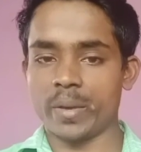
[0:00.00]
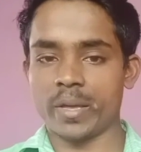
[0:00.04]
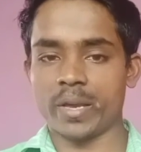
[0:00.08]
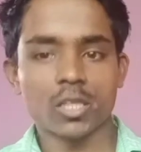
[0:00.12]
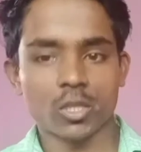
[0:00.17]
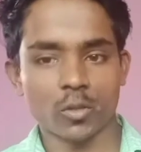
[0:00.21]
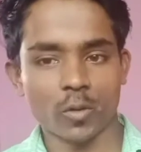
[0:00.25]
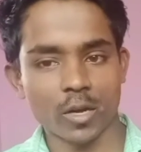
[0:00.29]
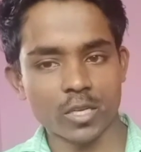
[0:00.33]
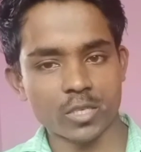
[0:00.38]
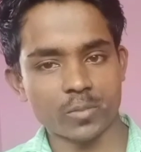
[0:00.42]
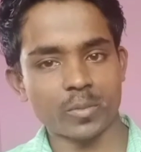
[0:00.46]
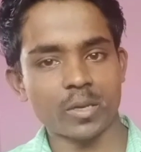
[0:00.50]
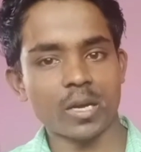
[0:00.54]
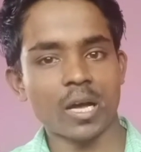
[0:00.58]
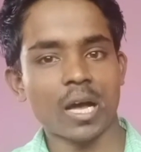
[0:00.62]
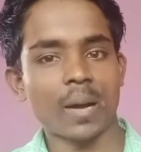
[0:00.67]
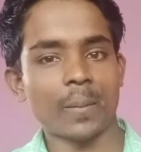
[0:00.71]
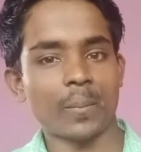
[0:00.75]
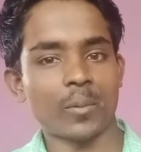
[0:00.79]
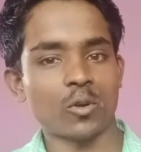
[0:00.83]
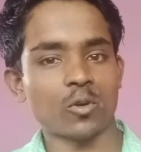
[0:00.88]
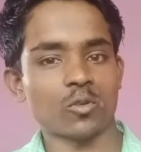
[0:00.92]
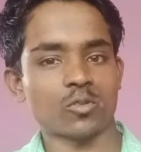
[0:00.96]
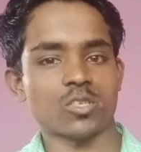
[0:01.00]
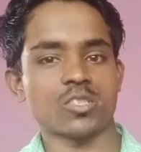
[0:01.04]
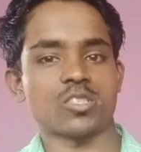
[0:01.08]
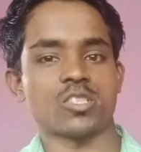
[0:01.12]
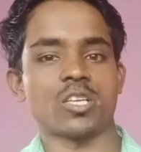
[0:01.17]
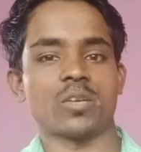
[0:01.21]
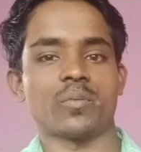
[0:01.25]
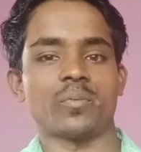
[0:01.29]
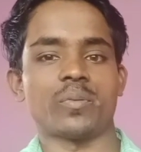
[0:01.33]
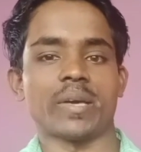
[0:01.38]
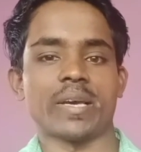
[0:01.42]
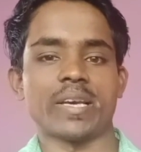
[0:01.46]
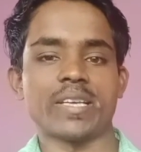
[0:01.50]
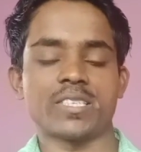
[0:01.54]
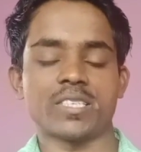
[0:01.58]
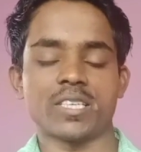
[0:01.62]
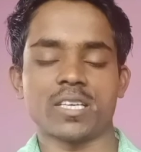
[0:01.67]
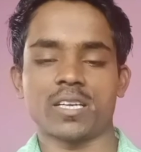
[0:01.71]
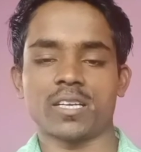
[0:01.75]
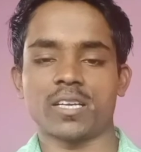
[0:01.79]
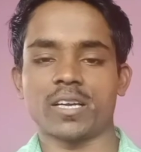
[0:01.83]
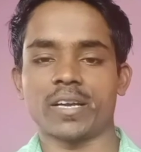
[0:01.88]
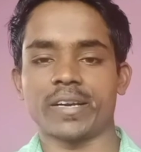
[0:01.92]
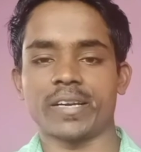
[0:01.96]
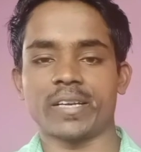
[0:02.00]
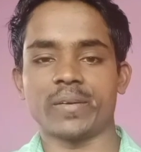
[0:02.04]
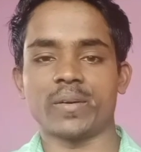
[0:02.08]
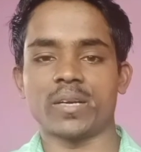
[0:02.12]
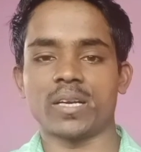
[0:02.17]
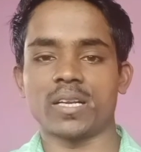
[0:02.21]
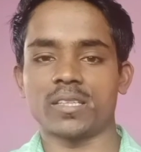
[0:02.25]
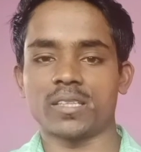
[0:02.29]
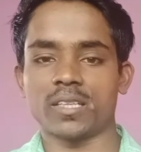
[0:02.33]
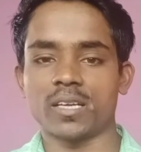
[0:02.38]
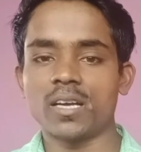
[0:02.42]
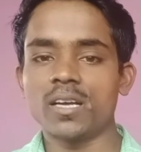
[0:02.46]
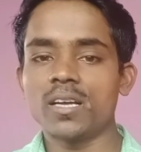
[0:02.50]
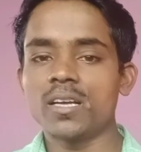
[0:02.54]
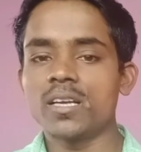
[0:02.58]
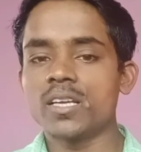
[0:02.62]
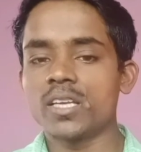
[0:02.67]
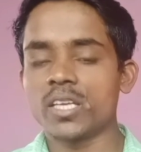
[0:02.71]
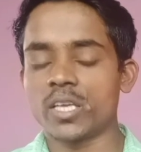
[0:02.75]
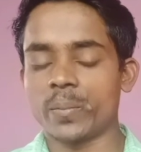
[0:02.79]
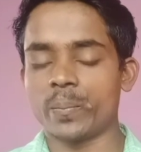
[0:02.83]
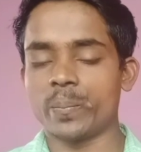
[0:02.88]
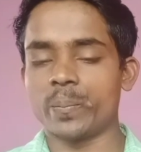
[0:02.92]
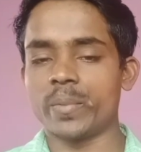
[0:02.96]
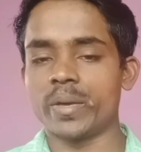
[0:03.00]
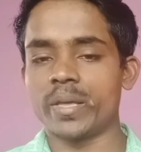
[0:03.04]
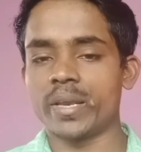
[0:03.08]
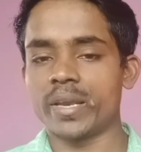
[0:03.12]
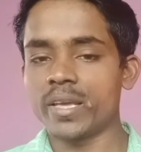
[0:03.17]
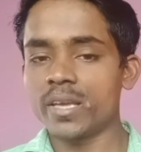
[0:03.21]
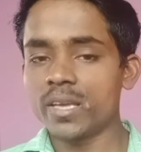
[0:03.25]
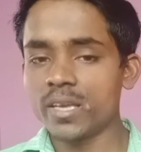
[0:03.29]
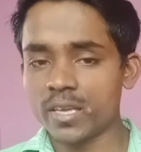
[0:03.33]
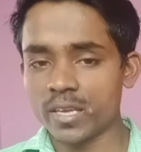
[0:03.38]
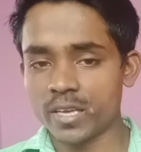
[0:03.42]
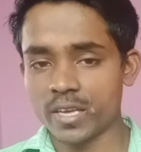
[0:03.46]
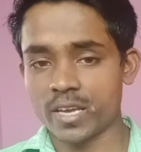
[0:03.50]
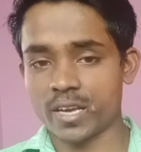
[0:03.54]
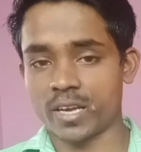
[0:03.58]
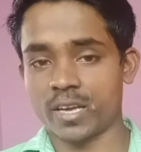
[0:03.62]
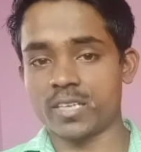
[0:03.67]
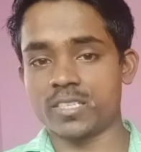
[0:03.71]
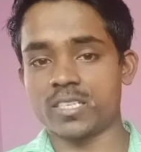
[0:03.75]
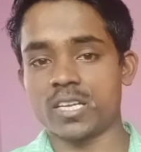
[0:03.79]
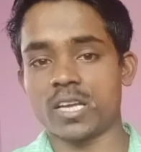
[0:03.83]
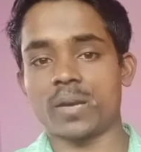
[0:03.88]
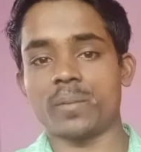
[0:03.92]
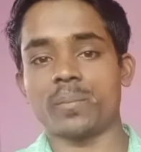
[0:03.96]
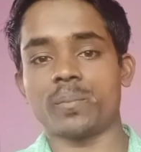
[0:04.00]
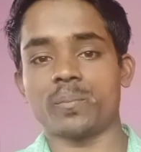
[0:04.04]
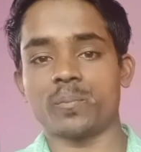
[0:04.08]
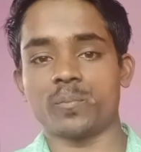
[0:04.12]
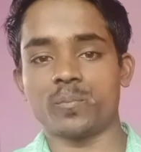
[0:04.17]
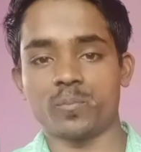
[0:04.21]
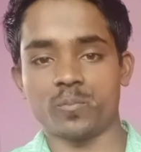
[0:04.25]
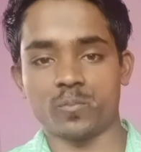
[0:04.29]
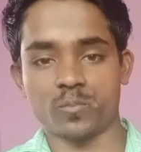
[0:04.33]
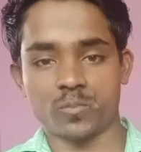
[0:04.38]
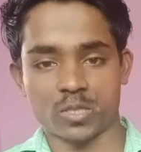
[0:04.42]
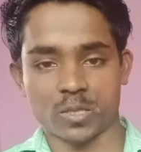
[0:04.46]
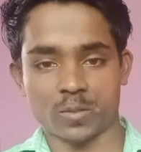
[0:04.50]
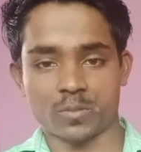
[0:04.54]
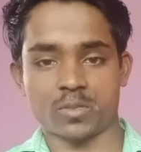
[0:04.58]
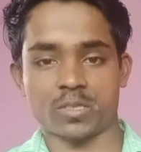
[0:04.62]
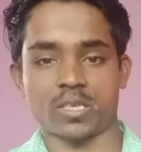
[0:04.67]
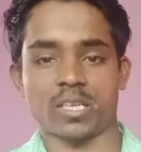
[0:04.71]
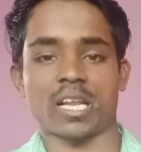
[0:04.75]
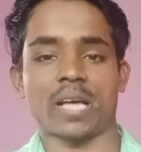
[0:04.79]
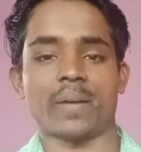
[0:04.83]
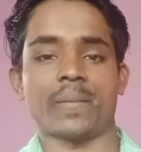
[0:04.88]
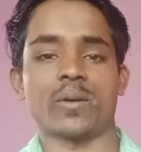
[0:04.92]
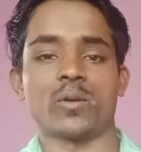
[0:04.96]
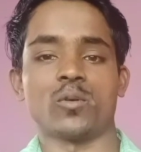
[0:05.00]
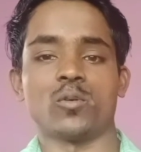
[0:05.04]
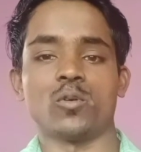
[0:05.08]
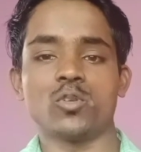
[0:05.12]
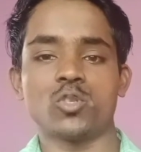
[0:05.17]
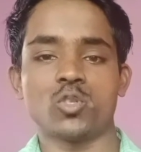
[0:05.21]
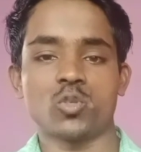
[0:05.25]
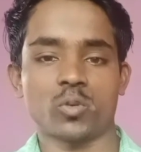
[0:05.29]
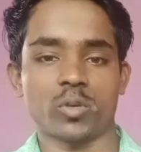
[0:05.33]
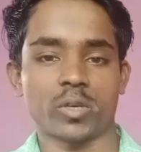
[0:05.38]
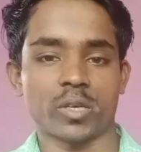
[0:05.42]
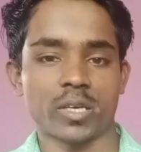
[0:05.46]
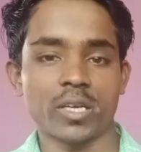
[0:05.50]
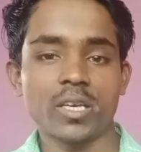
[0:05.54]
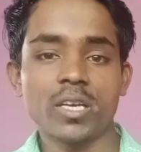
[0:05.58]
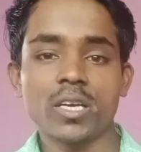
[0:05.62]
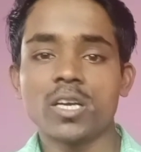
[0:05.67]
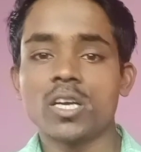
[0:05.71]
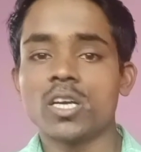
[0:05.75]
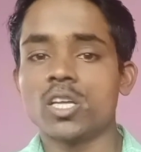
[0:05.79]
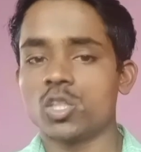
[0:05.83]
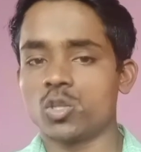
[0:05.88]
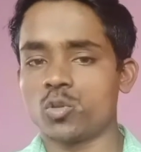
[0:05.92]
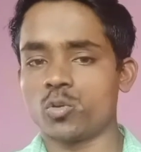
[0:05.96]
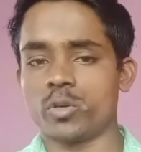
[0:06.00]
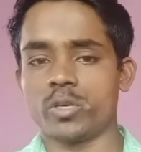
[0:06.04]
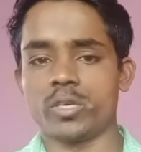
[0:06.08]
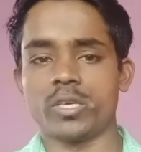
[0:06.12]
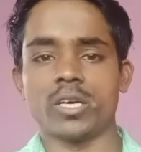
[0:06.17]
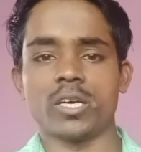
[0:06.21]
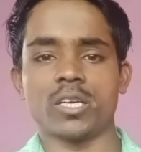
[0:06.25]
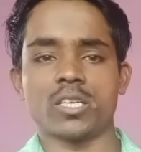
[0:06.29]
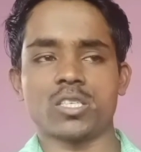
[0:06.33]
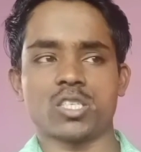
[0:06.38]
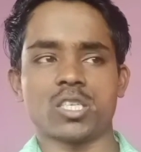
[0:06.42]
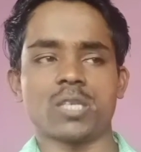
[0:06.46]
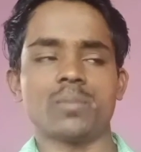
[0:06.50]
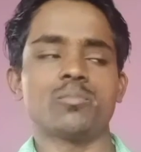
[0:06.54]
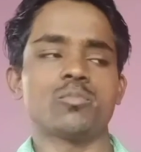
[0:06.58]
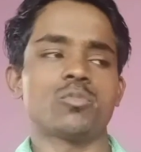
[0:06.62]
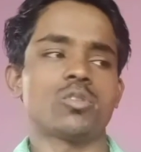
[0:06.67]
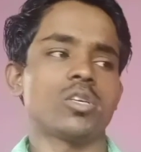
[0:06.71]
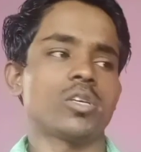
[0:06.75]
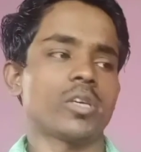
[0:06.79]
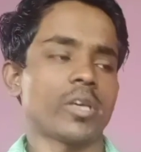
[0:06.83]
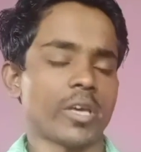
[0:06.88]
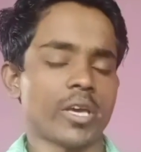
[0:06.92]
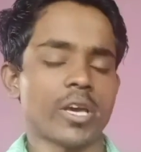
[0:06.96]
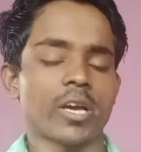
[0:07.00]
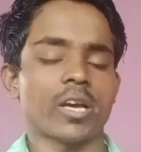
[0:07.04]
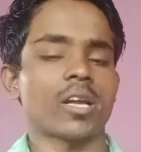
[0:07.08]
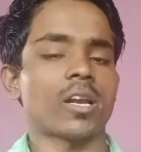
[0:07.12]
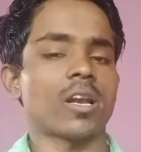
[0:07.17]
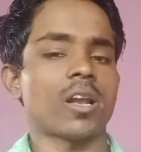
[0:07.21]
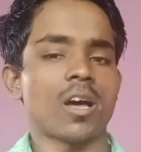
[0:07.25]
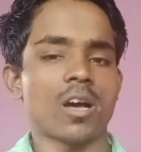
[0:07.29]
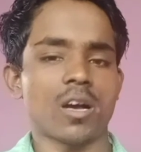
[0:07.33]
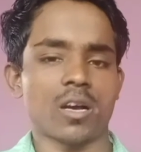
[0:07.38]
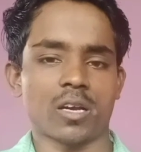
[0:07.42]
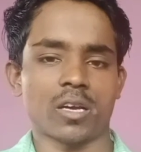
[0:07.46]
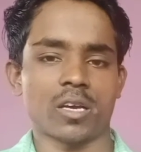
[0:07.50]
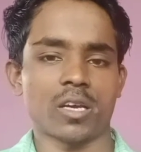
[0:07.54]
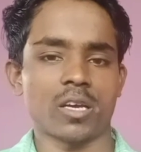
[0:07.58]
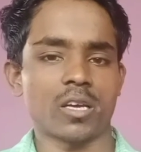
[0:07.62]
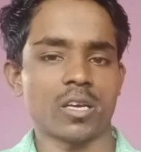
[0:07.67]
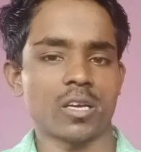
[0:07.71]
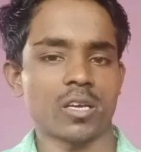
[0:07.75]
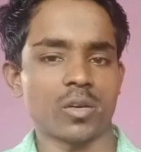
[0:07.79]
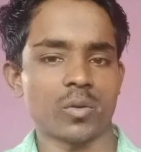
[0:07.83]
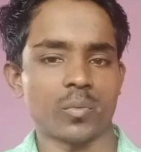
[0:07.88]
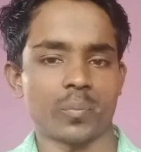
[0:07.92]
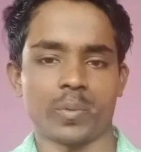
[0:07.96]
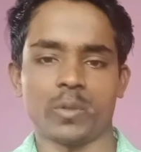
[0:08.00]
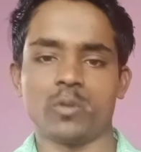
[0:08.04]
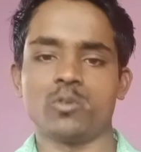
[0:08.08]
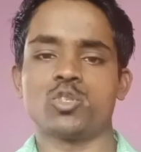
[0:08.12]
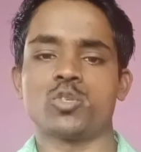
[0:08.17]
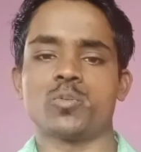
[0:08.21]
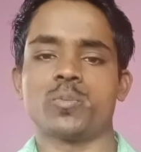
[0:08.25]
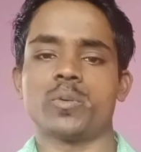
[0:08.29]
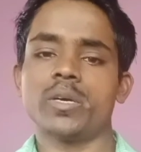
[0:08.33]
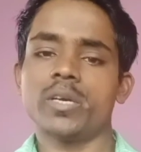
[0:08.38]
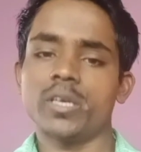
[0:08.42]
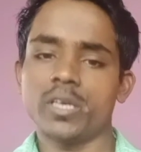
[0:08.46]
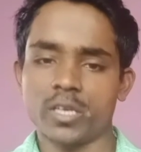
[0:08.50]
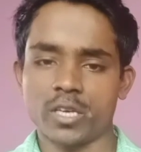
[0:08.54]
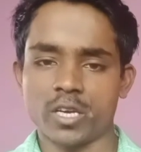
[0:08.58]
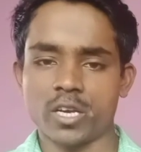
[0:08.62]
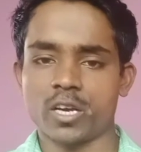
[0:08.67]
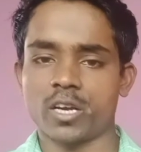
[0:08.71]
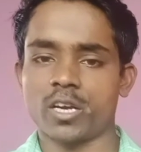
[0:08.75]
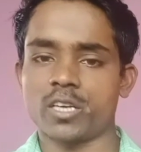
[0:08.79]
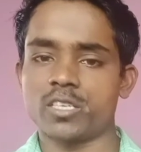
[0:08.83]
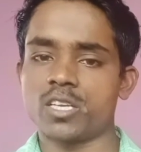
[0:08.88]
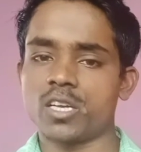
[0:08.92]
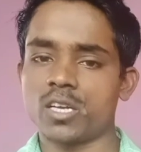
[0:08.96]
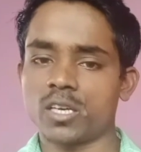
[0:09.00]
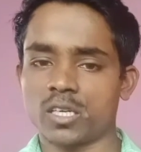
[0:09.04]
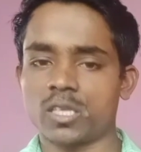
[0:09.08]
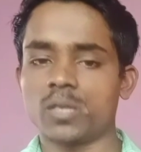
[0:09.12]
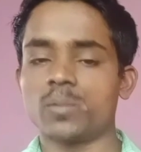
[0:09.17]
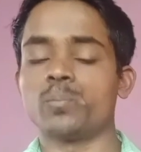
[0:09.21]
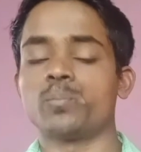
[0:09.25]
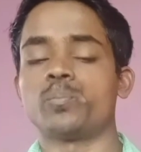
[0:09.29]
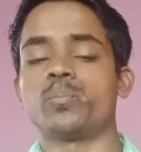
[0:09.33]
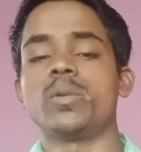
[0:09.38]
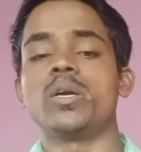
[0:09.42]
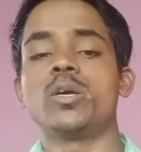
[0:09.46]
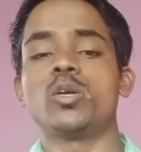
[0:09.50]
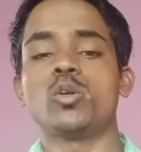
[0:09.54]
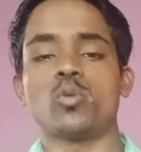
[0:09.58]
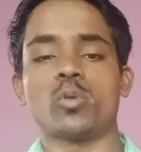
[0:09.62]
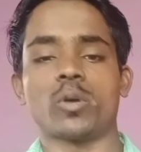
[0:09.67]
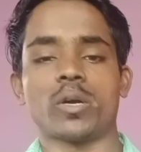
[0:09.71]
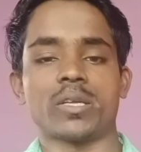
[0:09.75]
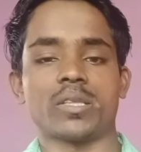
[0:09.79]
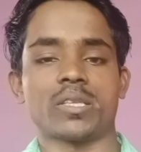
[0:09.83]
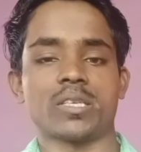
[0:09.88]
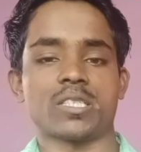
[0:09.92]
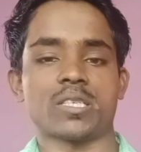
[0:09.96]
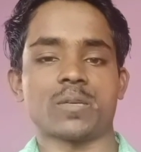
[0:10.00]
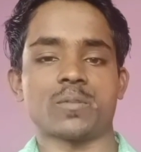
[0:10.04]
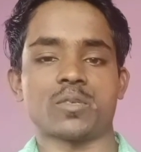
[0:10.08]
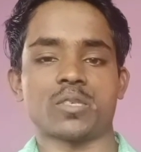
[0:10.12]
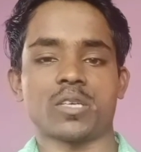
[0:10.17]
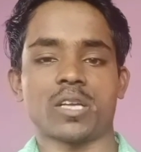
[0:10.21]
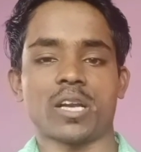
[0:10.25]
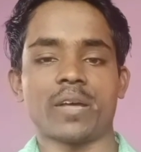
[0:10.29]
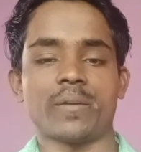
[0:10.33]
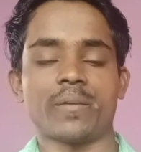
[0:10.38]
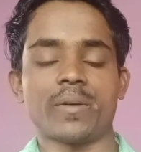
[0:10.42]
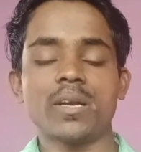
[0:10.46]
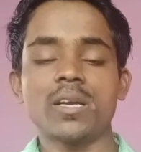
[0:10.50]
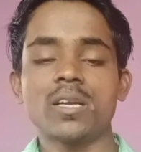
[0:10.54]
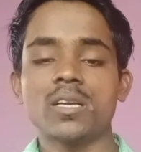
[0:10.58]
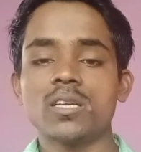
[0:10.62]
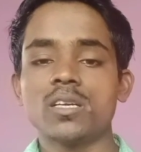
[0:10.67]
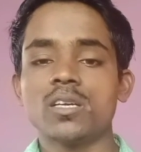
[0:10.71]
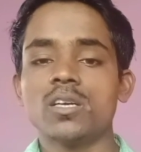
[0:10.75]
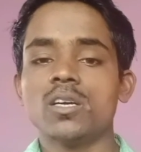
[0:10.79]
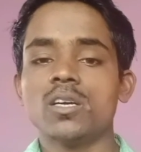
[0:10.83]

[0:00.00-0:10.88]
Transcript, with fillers: मेरे तो आज मैं आप लोग से सिर्फ यही शेयर करने वाला था कि मेरे एक हज़ार सब्सक्राइबर हो चुके हैं तो ये समथिंग एक लाख के व्यूज़ पे एक हज़ार कम्प्लीट हो गए थे सब्सक्राइबर